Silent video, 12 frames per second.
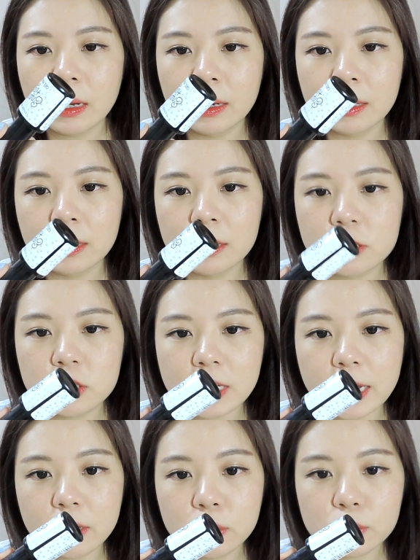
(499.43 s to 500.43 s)
呃，指
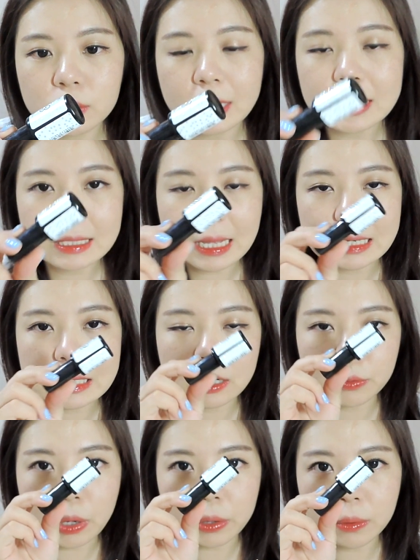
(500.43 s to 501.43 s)
甲油就是它带这
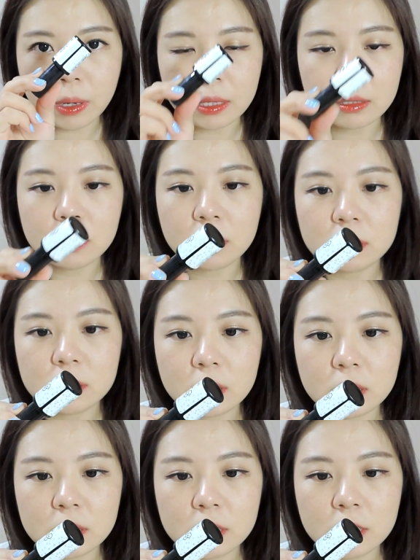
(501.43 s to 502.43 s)
个圆圆的这
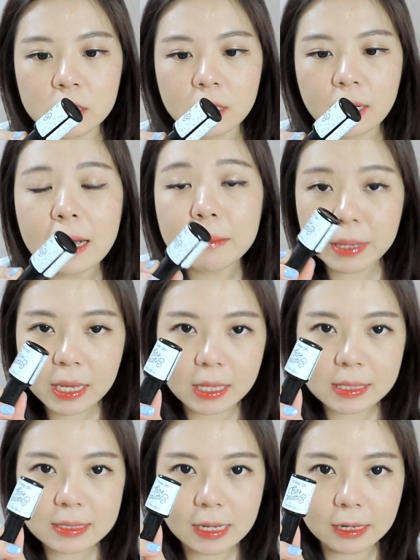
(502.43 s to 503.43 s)
个亮片
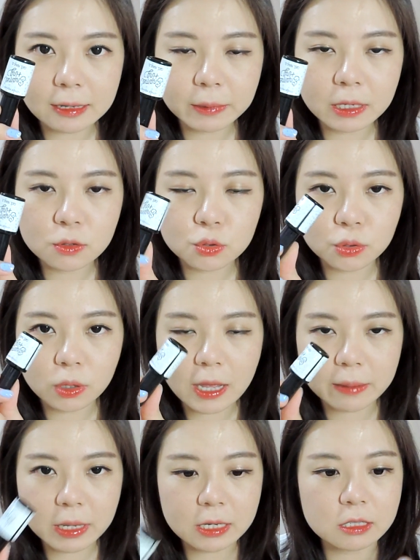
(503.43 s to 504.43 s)
在里边，就是这种
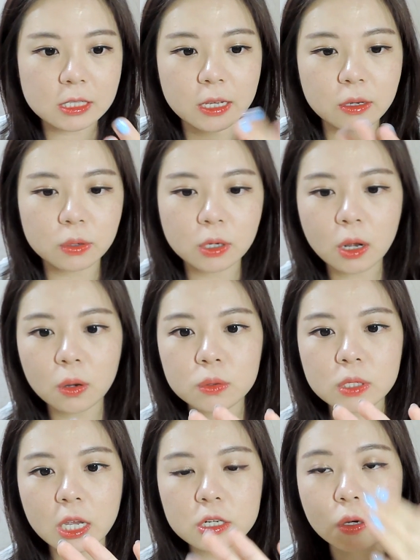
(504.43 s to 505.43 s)
亮片指甲油。然后
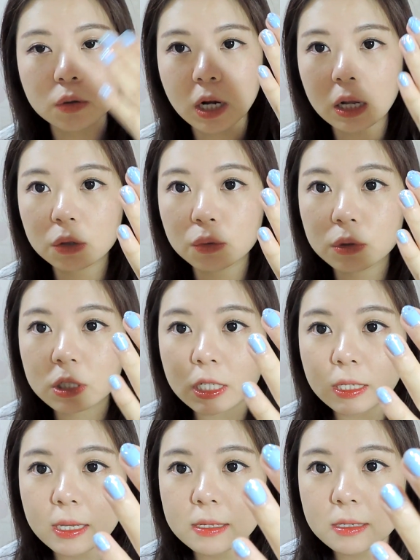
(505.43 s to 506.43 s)
我现在手上涂的这
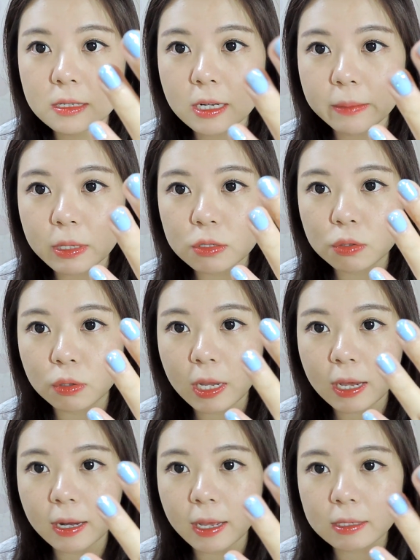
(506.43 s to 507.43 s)
个颜色上面就有
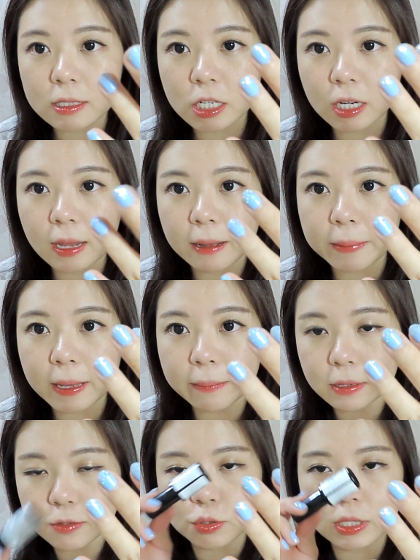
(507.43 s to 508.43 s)
亮亮的这个亮片
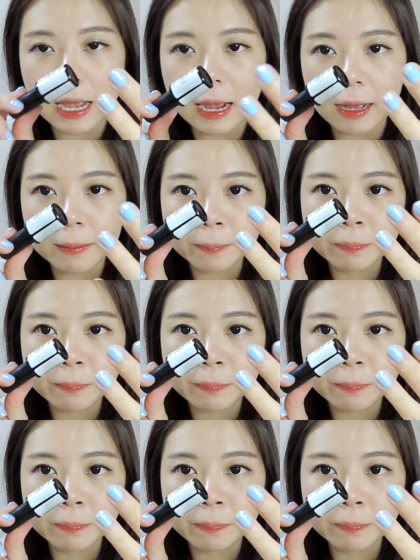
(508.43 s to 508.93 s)
嘛，就是它。